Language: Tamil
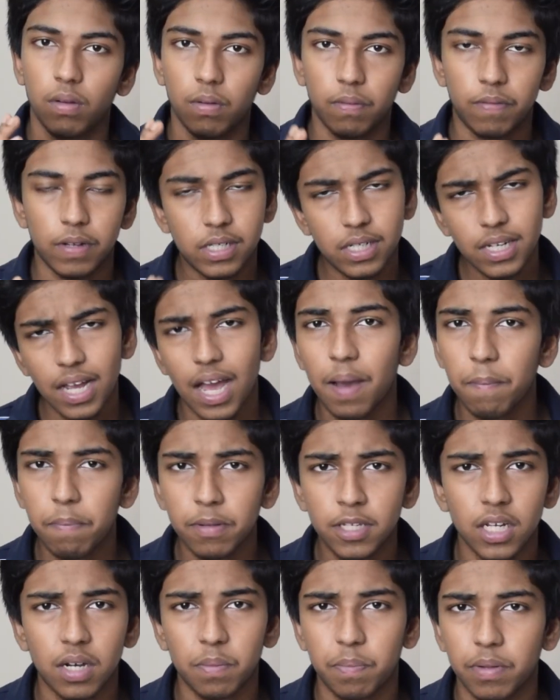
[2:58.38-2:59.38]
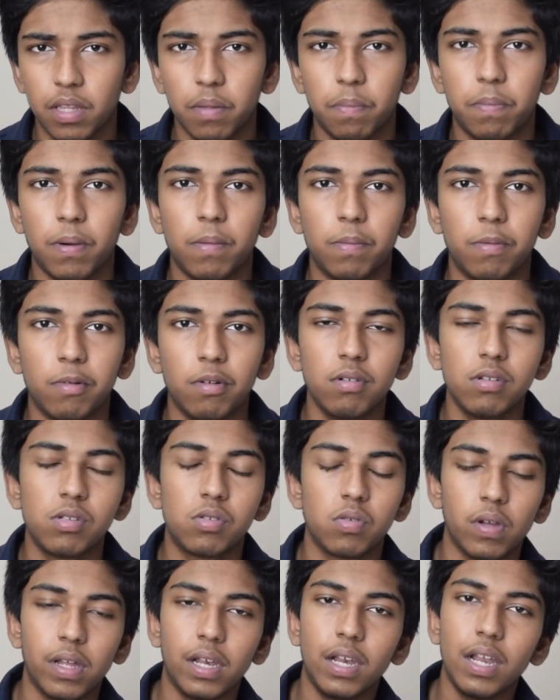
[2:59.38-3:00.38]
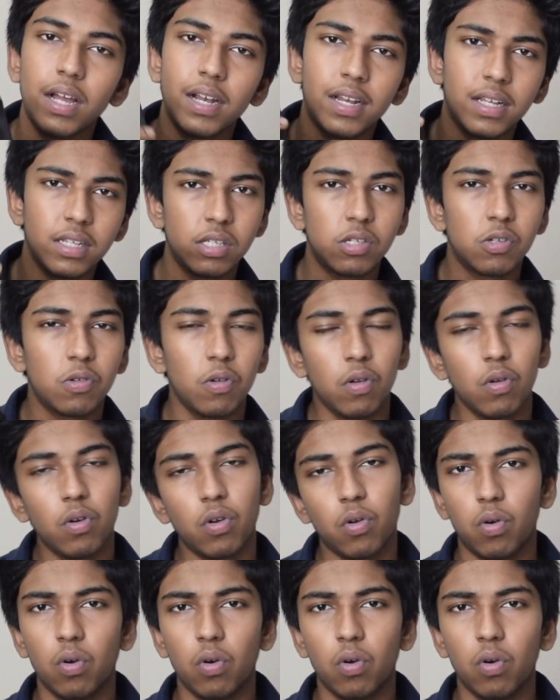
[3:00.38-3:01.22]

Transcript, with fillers: ஃபஸ்ட்டு ஆப்பச்சரை பற்றி பார்ப்போம் ஸோ எல்லா லென்ஸ்குள்ளேயும் ஒரு